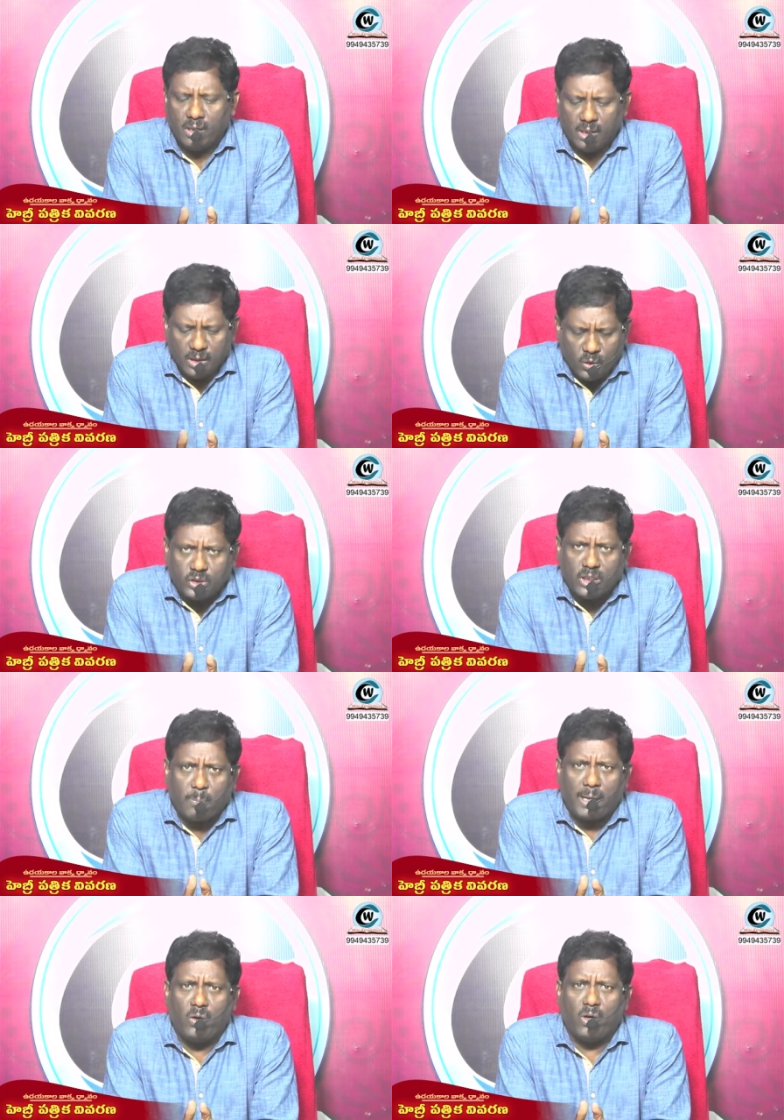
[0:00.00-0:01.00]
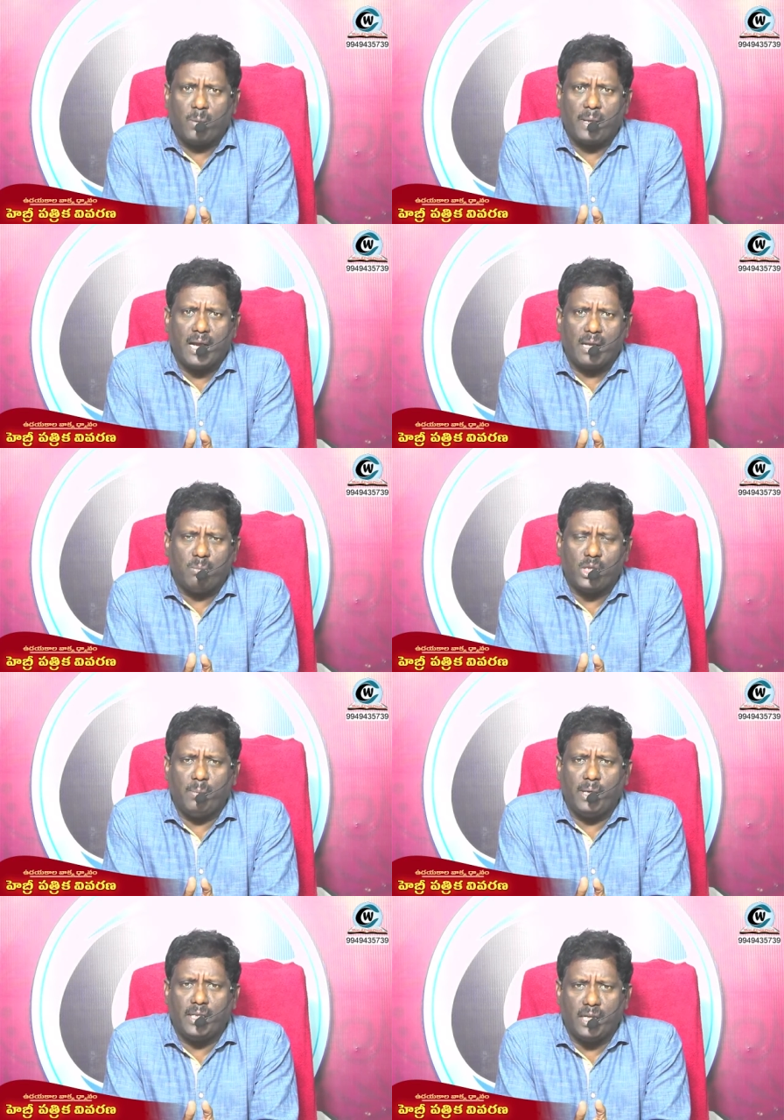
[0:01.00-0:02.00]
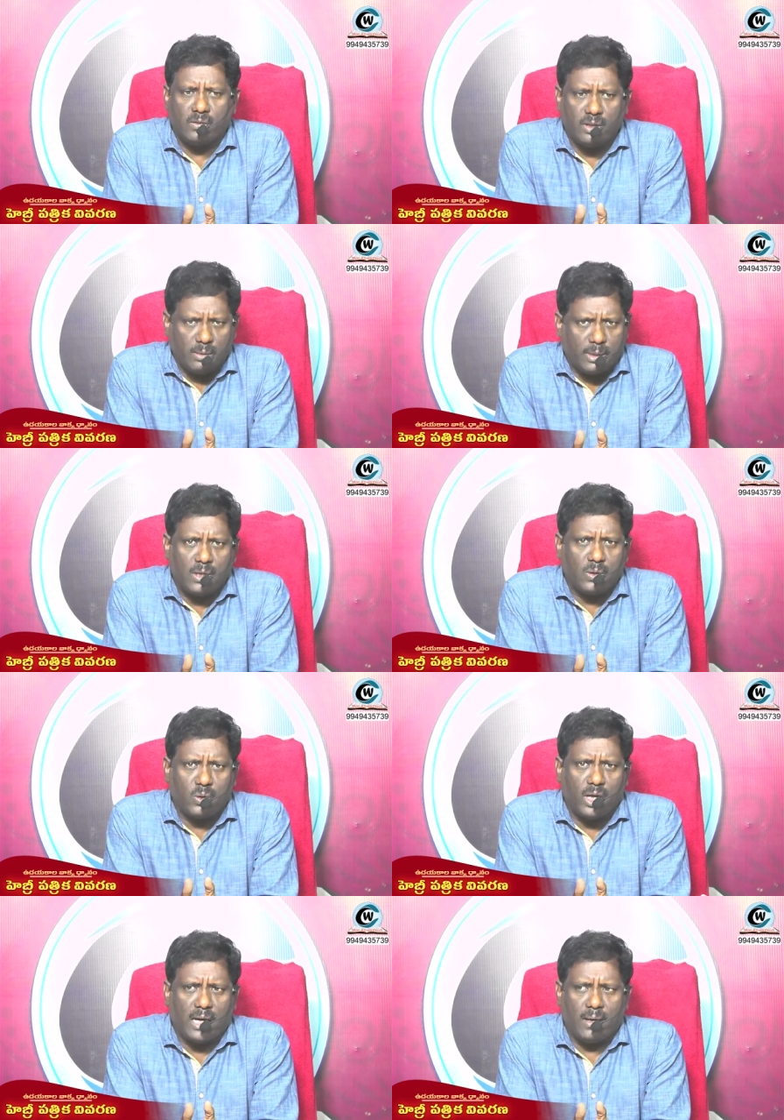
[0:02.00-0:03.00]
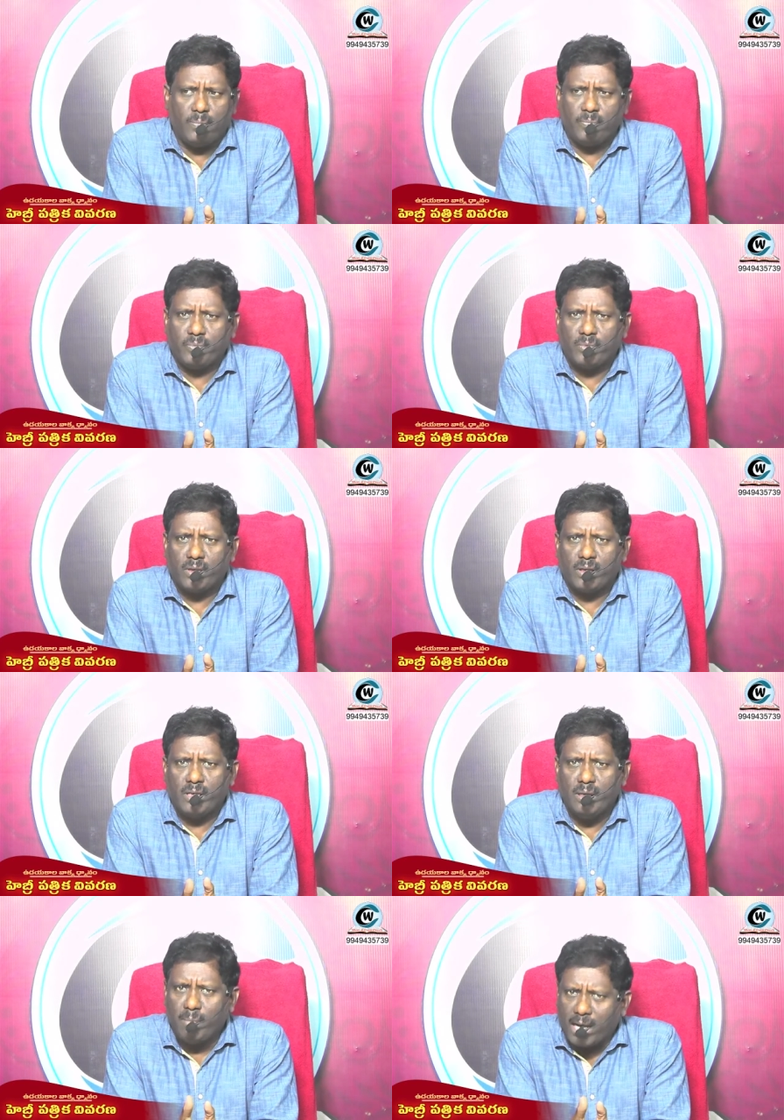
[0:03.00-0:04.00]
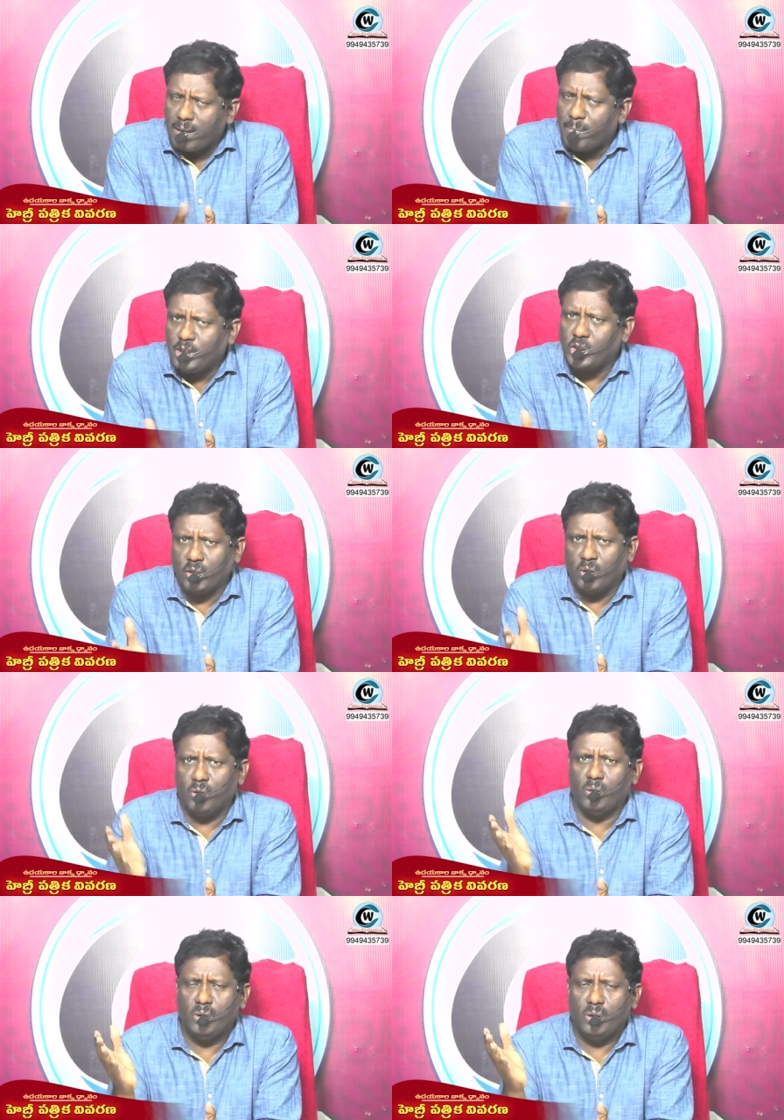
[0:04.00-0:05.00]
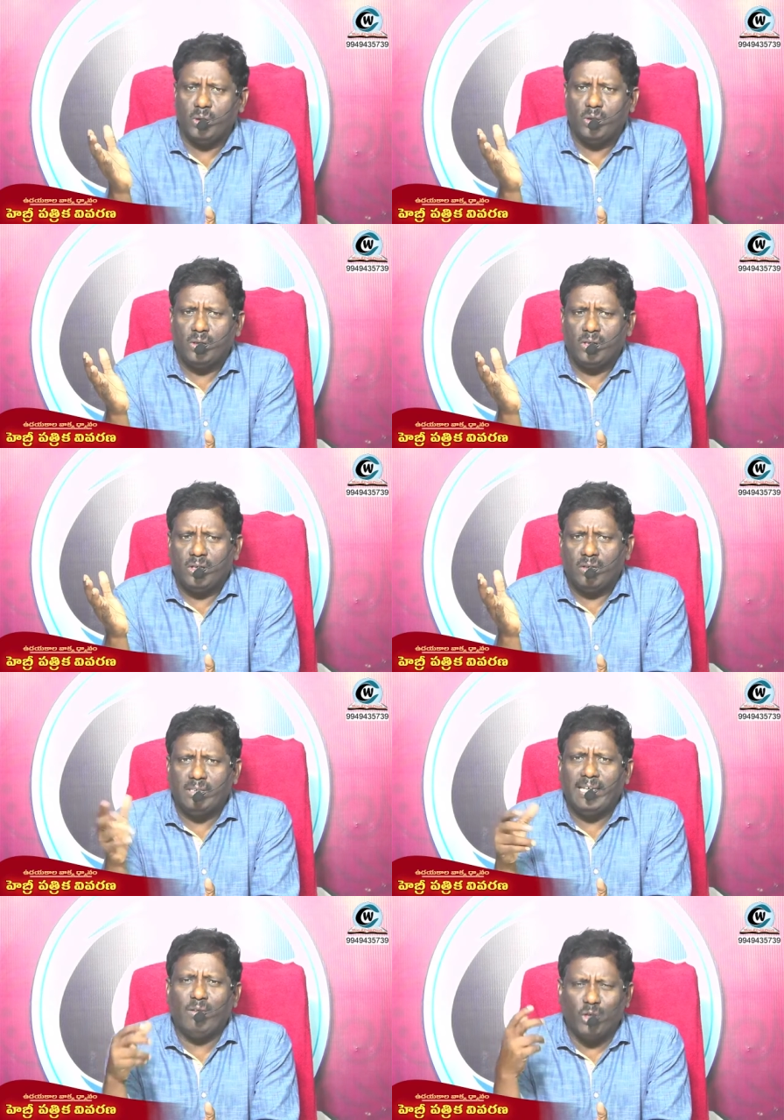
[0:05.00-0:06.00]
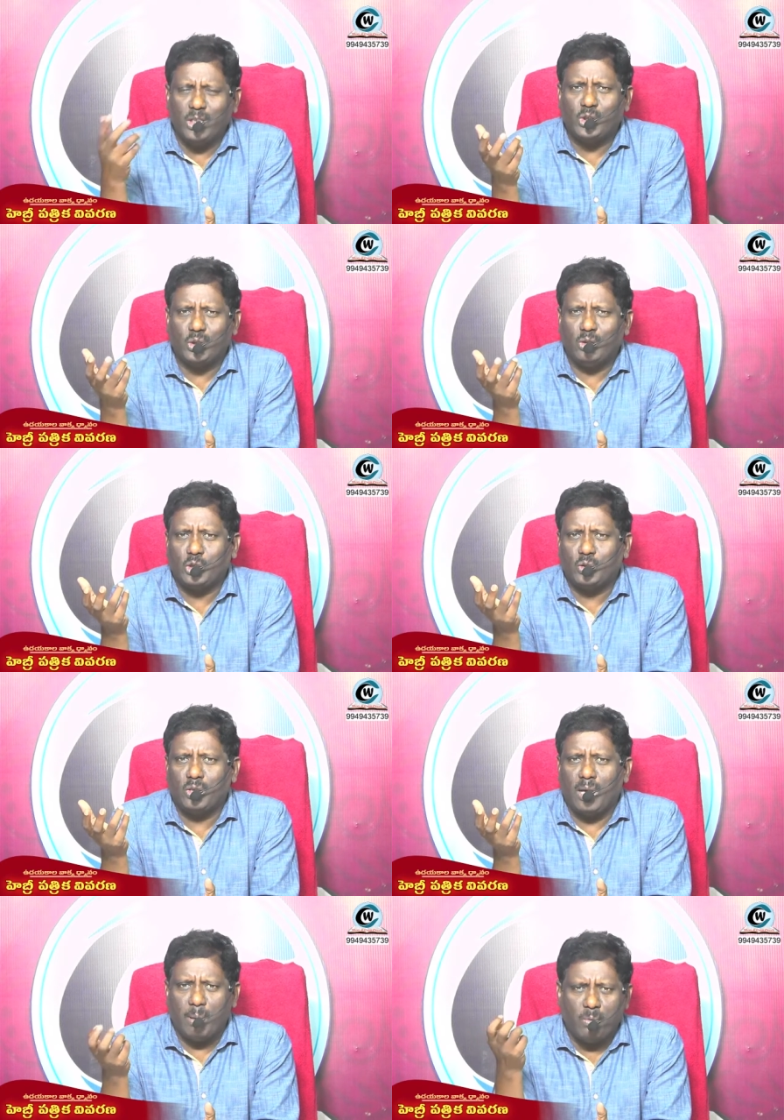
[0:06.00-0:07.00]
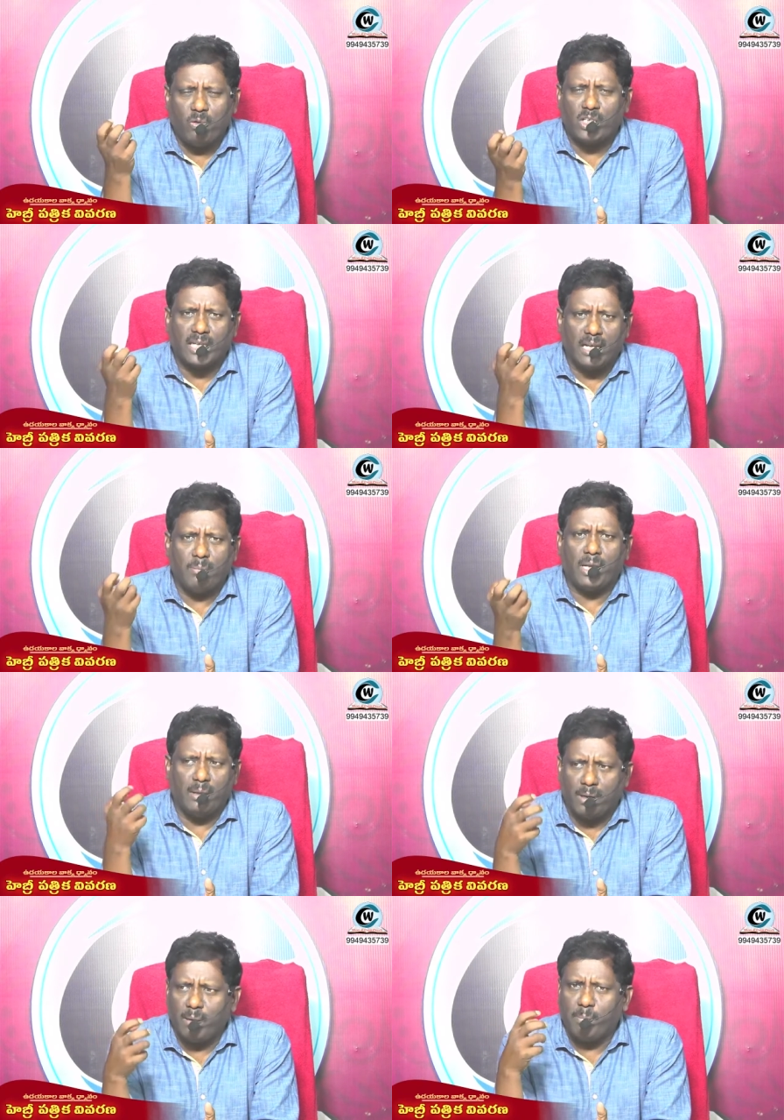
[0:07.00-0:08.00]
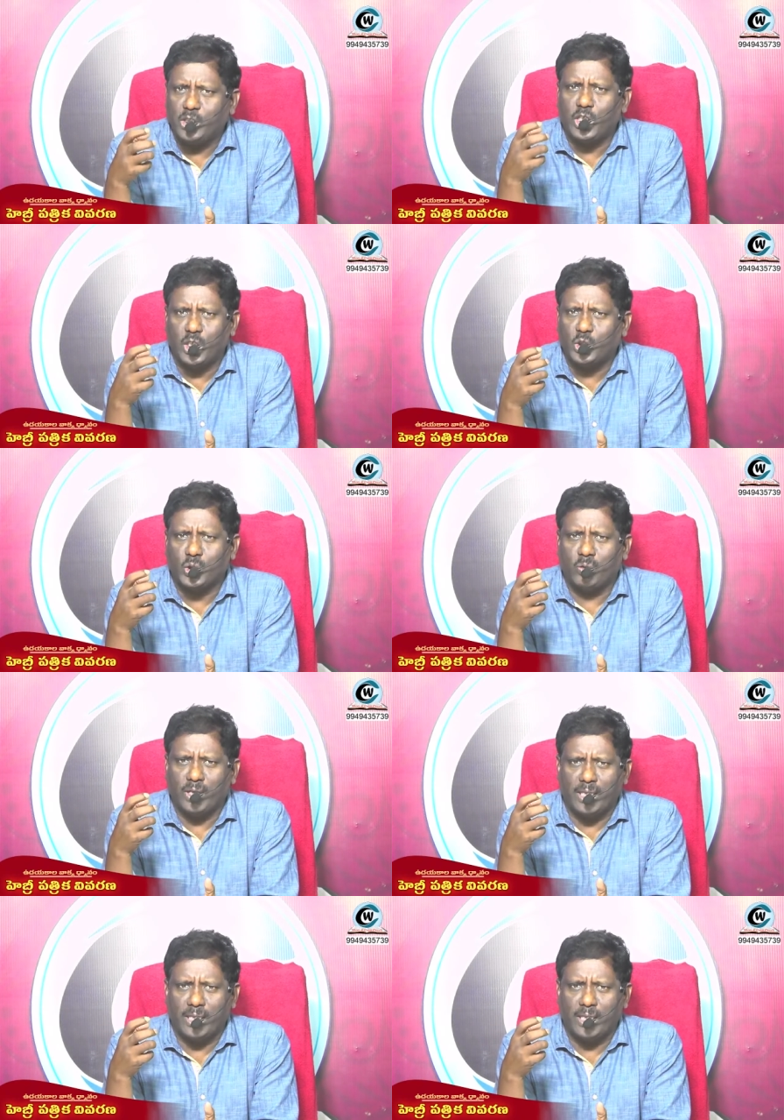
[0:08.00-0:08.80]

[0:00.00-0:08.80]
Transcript: ఈ రోజున పరలోక ప్రయాణం మొదలుపెట్టినటువంటి మనం కూడా ఈ మార్గ మధ్యలో దేవుడిని శోధిస్తున్నామేమో ఒకసారి మనల్ని మనం పరిశీలించుకోవాలి